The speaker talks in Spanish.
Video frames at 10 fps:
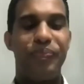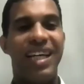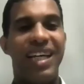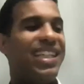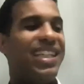Qué
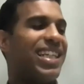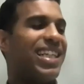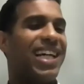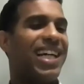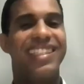
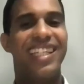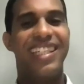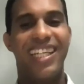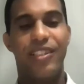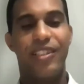interesante este
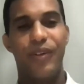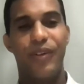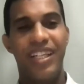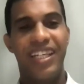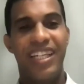texto.
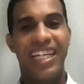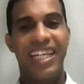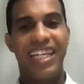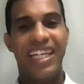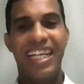
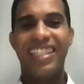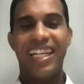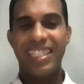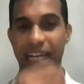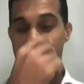Qué
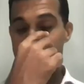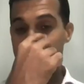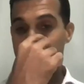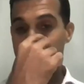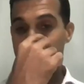
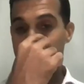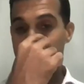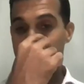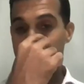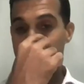interesante. El